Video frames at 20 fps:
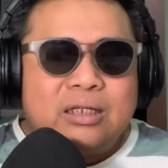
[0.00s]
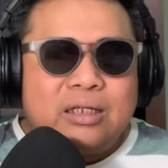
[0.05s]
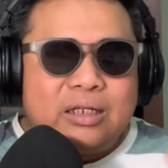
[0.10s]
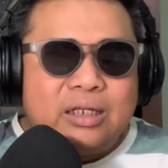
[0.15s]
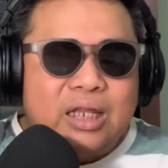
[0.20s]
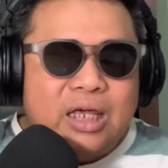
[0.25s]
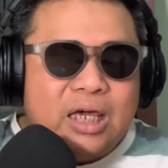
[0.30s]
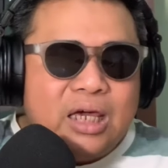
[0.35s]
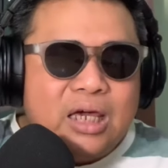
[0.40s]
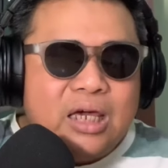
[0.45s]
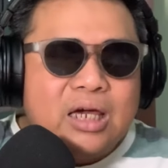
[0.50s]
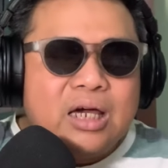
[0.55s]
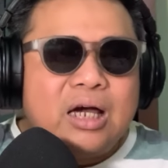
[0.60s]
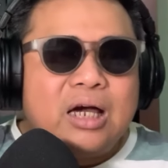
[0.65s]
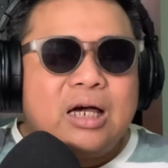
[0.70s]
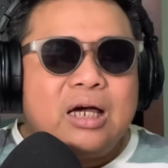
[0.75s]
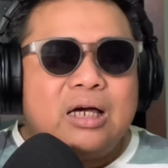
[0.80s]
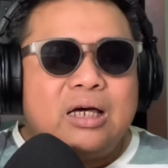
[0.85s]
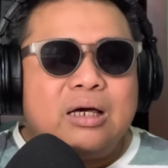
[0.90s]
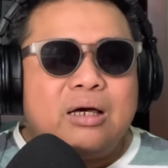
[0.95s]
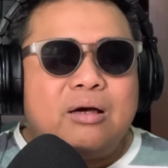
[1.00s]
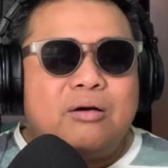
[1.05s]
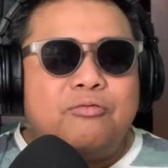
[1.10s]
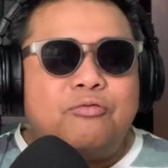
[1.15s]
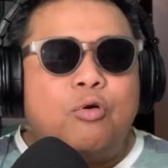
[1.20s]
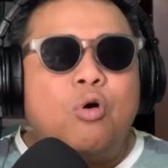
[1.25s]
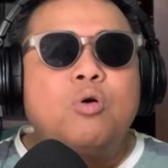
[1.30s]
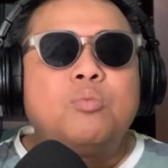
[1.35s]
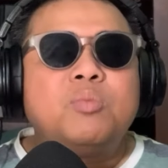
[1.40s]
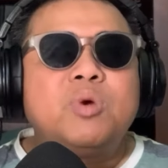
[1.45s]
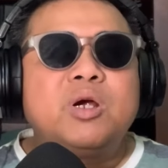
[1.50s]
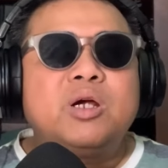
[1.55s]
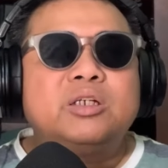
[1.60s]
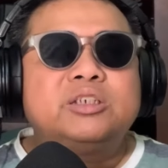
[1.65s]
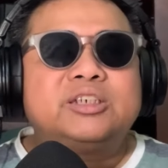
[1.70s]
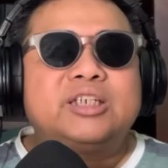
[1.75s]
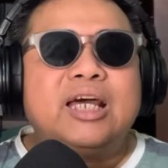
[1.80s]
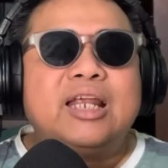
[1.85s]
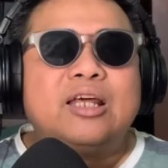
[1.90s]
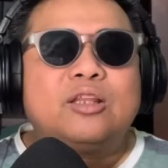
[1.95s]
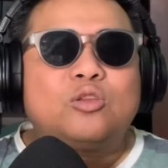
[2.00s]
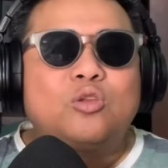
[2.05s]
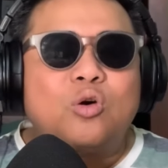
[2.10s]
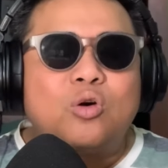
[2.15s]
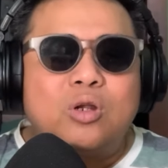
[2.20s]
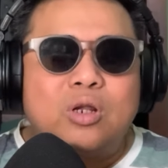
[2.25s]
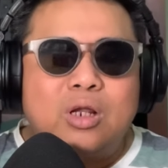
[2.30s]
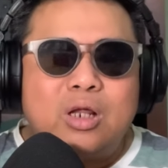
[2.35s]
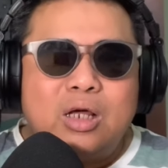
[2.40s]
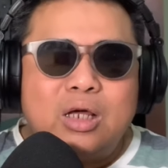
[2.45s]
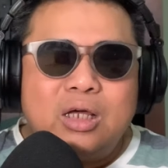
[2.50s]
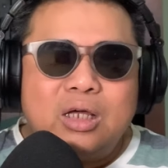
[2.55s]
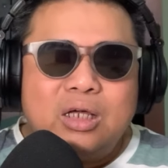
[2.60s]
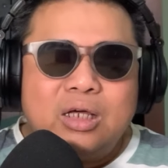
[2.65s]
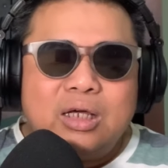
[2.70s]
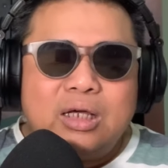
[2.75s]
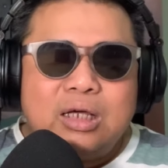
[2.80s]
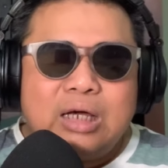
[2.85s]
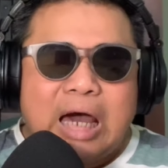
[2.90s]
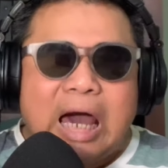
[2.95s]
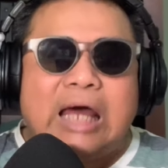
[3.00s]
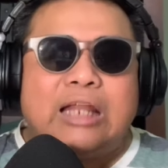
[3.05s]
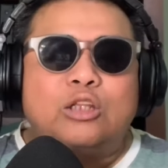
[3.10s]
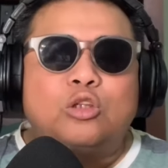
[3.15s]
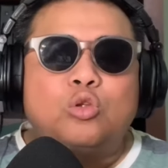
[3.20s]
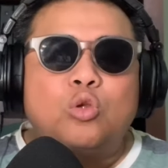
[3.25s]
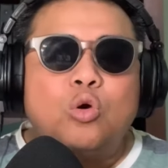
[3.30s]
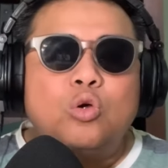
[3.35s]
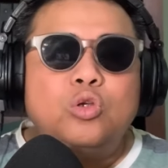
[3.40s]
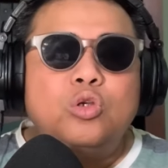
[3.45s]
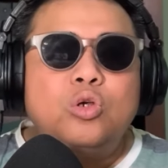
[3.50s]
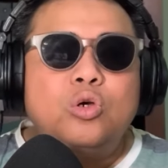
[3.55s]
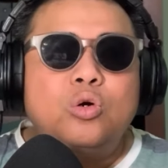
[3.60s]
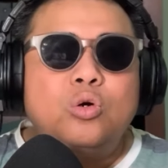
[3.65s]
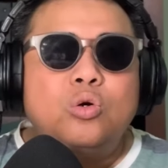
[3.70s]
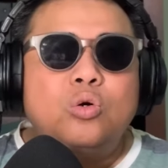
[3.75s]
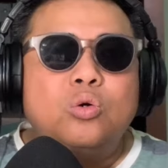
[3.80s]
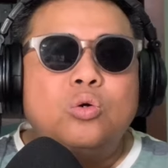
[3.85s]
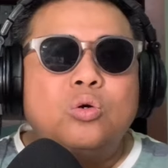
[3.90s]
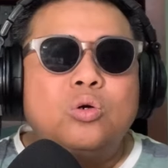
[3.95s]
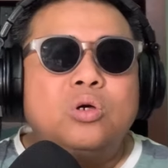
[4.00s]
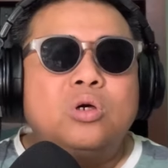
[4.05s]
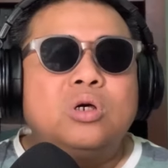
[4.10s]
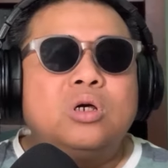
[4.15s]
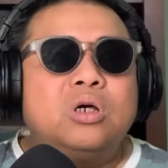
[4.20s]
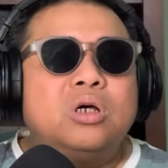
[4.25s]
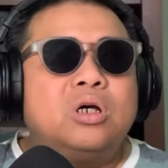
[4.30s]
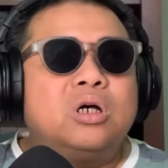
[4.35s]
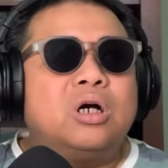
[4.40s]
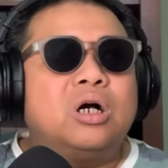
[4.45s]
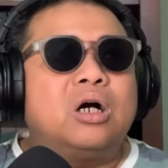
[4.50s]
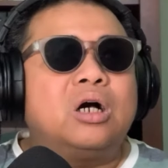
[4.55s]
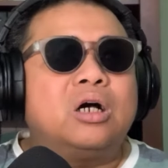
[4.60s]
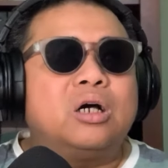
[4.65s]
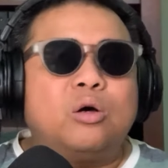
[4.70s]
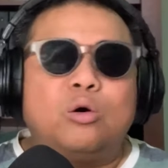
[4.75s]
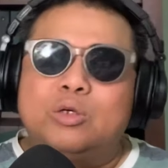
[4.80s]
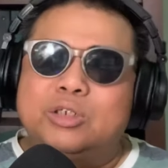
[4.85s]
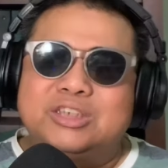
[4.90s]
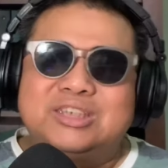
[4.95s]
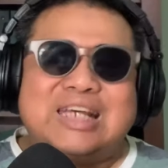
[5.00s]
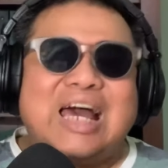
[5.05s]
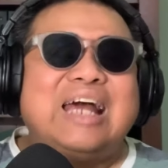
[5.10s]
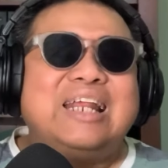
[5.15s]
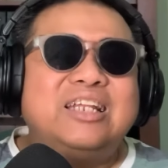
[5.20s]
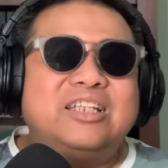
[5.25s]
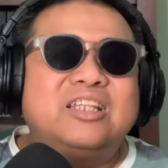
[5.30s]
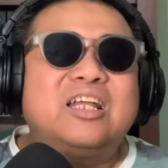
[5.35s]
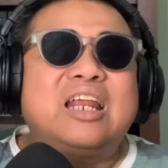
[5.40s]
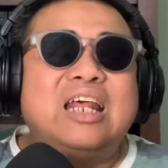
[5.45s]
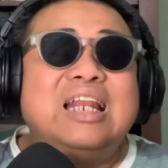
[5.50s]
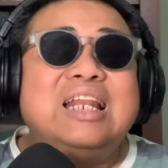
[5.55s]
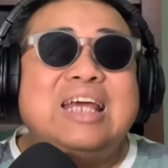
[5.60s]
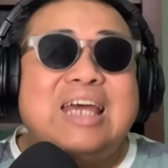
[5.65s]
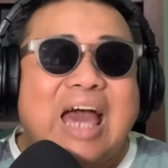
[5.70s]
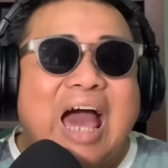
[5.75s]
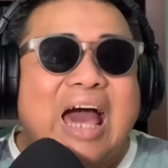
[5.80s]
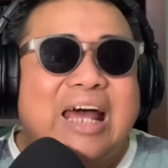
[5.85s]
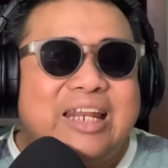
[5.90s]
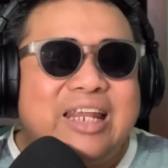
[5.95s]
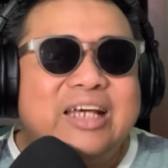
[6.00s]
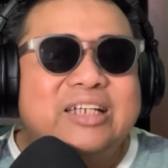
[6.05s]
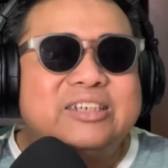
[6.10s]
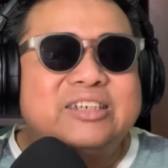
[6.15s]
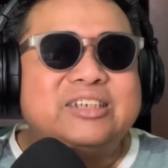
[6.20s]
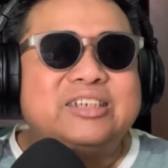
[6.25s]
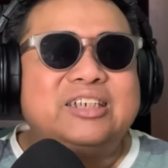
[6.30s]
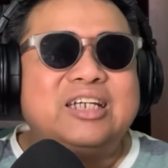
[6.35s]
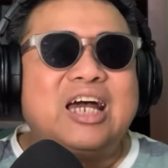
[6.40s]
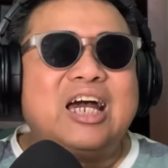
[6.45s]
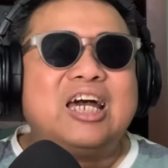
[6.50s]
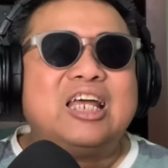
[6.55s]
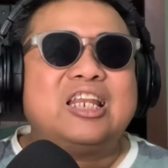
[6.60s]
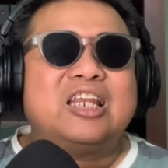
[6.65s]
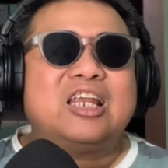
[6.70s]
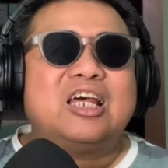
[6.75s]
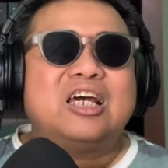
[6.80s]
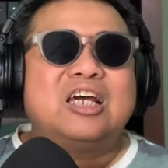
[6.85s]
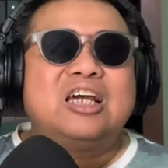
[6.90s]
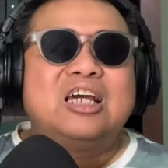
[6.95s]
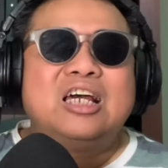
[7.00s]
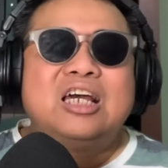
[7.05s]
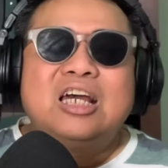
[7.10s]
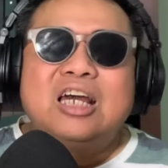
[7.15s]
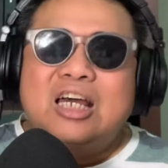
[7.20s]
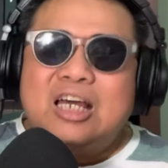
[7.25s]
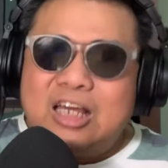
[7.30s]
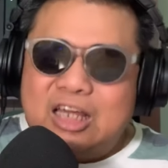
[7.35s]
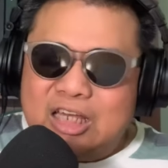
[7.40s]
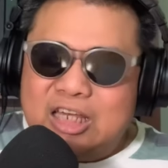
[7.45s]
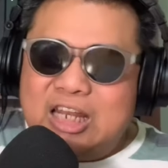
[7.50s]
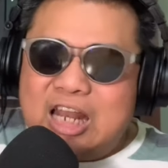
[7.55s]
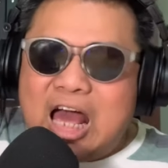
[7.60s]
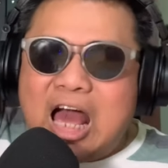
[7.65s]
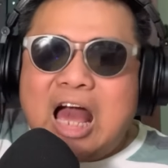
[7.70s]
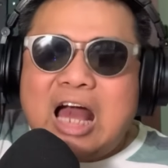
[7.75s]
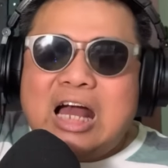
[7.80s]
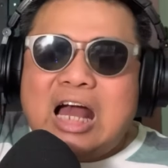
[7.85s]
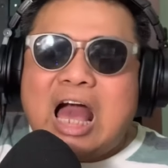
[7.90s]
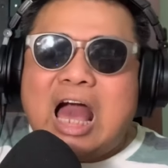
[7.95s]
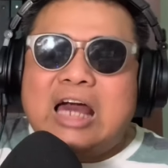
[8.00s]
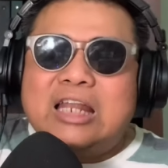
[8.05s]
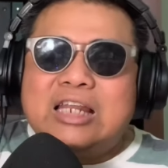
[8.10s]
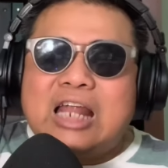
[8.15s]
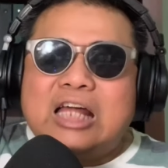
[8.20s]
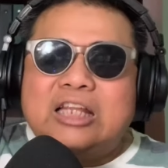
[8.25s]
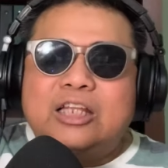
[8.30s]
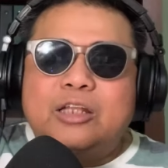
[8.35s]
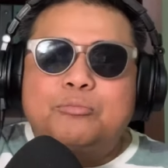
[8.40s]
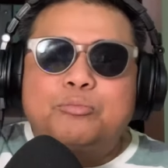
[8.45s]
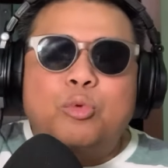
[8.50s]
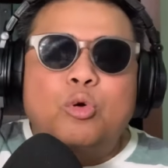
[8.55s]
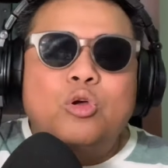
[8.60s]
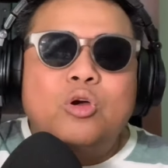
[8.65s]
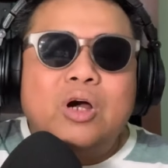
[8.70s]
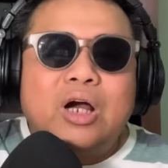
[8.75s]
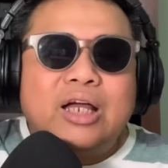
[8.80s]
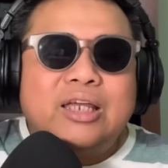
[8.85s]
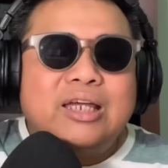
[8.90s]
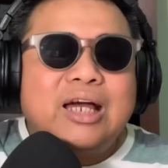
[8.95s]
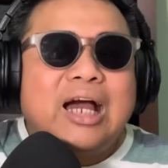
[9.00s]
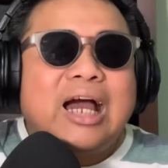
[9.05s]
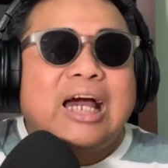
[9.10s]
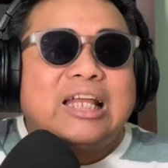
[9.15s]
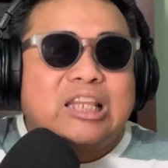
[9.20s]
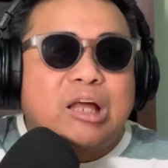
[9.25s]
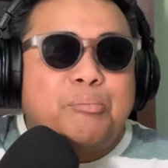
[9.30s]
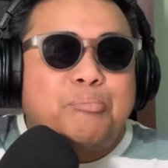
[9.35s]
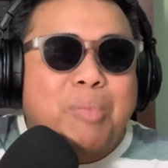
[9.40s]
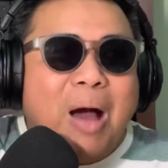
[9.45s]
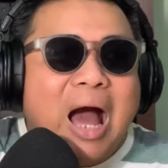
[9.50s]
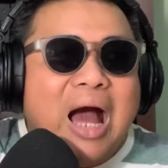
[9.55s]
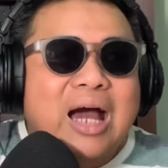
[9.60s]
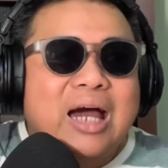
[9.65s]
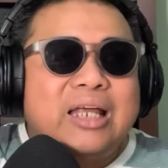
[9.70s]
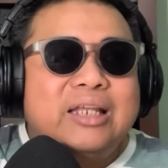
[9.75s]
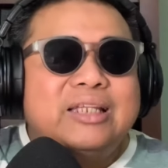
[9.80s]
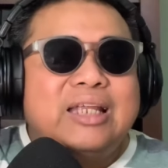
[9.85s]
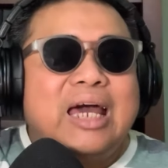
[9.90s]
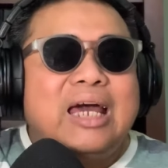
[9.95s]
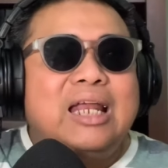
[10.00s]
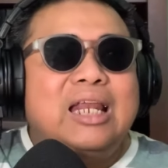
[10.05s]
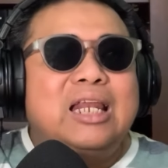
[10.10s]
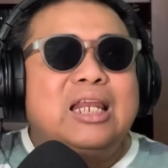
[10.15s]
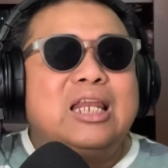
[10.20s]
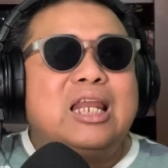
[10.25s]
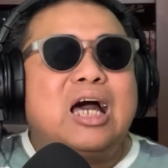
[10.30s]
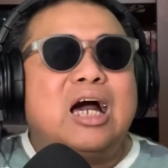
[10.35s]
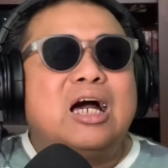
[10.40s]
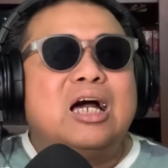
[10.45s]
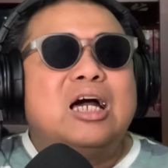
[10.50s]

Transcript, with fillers: ni uh, former Senator Antonio uh, or Sonny Trillanes. Yan. Hinahangaan natin po yung kanyang katapangan dahil